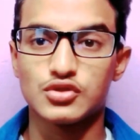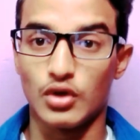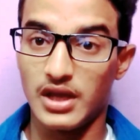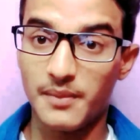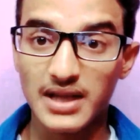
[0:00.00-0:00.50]

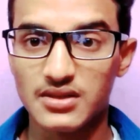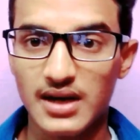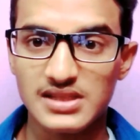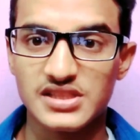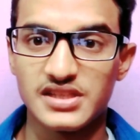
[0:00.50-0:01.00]
సో
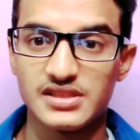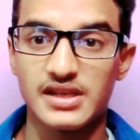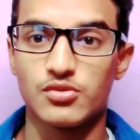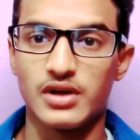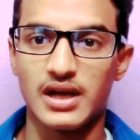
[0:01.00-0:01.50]
ఏమాత్రం ఆలస్యం
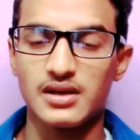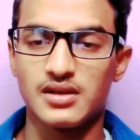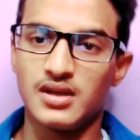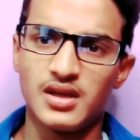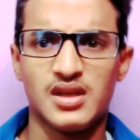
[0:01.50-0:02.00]
చేయకుండా
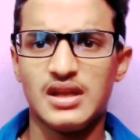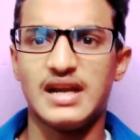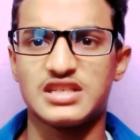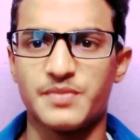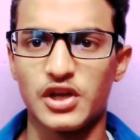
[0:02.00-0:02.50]

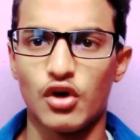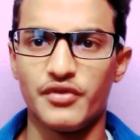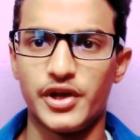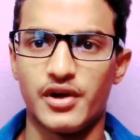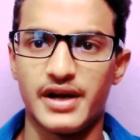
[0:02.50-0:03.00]
లెట్ బిగ్ నో వీడియో